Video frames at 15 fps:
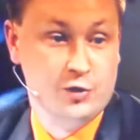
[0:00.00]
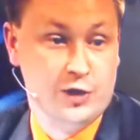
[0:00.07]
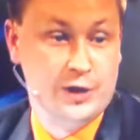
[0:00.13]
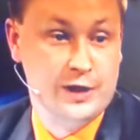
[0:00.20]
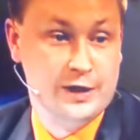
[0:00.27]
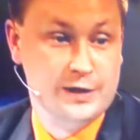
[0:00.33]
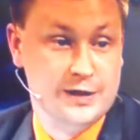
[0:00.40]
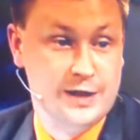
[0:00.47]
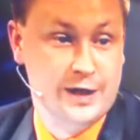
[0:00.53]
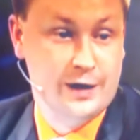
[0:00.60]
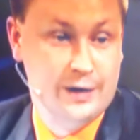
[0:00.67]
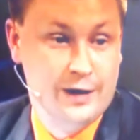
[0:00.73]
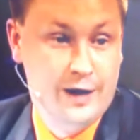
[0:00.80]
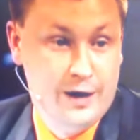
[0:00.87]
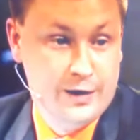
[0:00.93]
Eu não
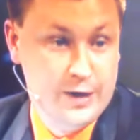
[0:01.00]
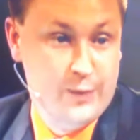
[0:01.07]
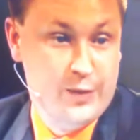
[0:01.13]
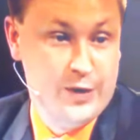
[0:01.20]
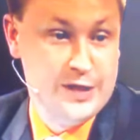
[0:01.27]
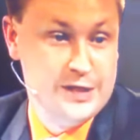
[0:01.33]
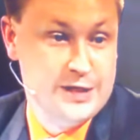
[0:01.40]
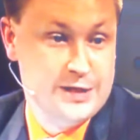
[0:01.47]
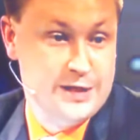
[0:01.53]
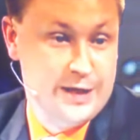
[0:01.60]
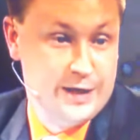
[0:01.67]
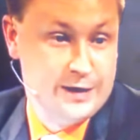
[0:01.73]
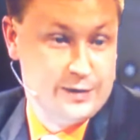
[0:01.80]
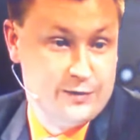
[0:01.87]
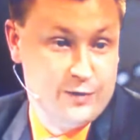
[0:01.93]
sou procurador,
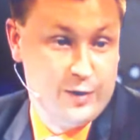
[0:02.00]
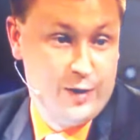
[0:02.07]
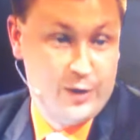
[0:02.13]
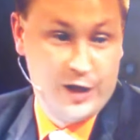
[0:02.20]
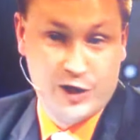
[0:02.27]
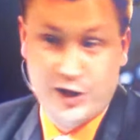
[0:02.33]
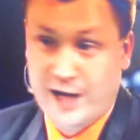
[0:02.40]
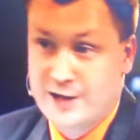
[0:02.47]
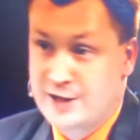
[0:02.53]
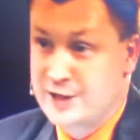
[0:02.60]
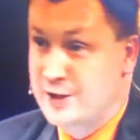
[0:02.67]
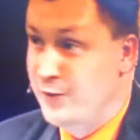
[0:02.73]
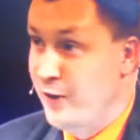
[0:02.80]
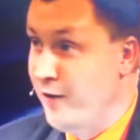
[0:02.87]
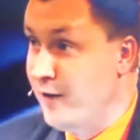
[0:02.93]
nem ministro
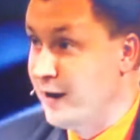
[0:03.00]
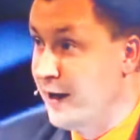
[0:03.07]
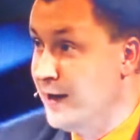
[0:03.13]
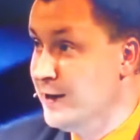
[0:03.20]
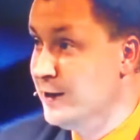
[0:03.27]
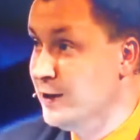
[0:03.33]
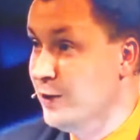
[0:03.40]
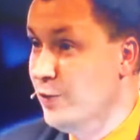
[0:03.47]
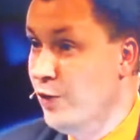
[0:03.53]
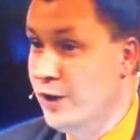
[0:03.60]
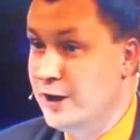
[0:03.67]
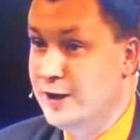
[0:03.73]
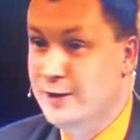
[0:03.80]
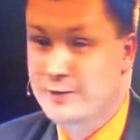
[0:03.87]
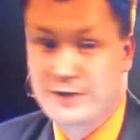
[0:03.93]
dos assuntos
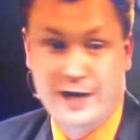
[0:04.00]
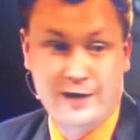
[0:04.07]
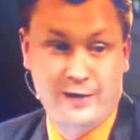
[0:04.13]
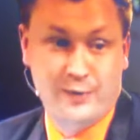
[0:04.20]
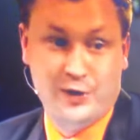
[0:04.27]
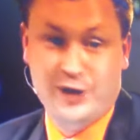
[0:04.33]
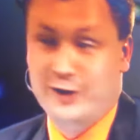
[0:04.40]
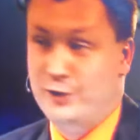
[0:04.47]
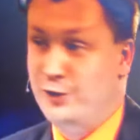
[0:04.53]
internos, nem